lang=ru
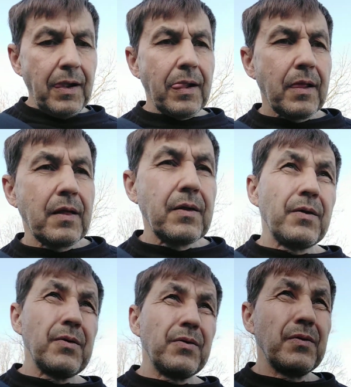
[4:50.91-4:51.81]

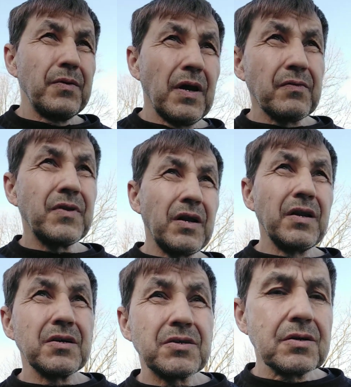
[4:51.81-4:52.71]
Э, я в
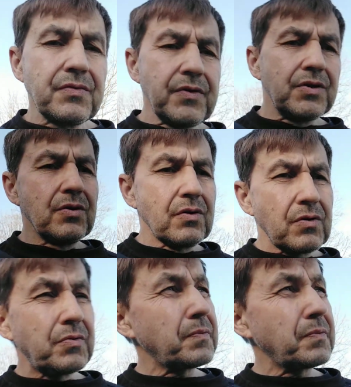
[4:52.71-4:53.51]
дальнейших видео,